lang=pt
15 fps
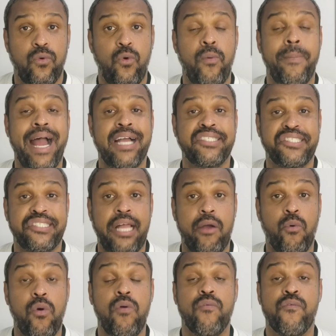O
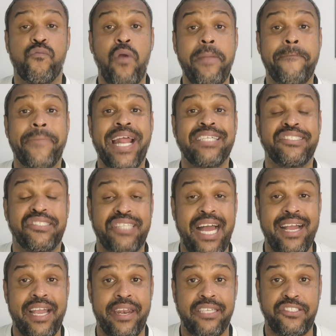Marçal foi para a
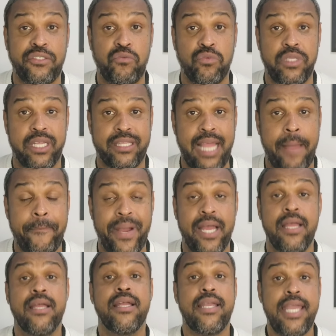zaga na segunda etapa,
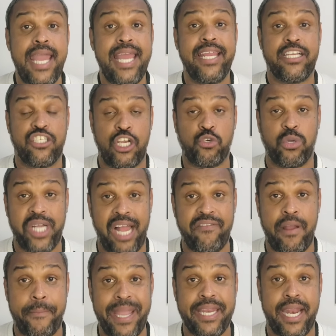ele que já
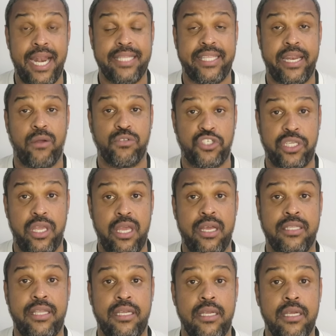jogava bem na lateral
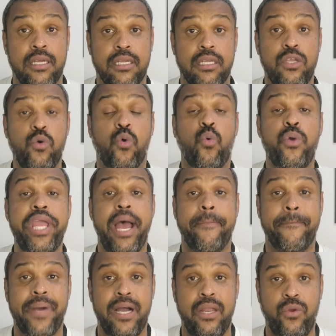esquerda, e o
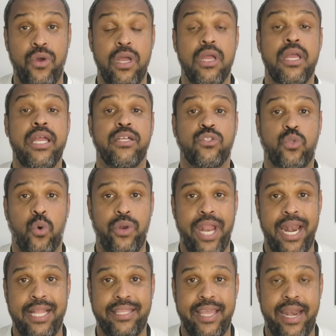Cuiabano entrou
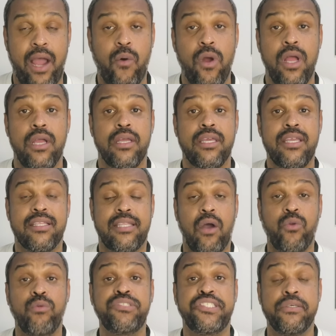na lateral.
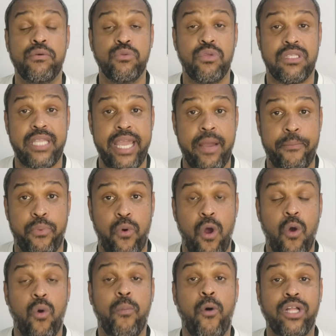Então, no segundo tempo,
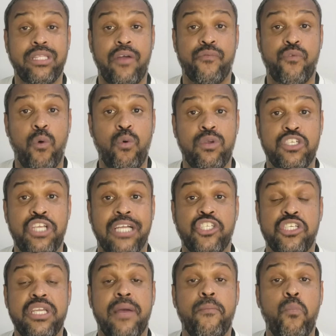o Botafogo, que já
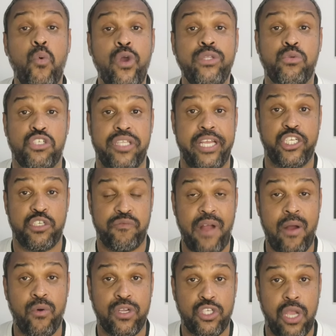tinha muitos
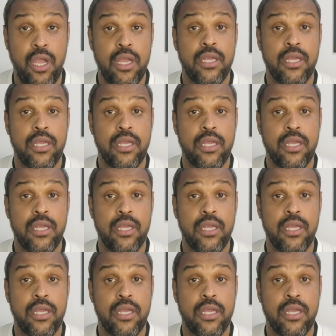desfalques,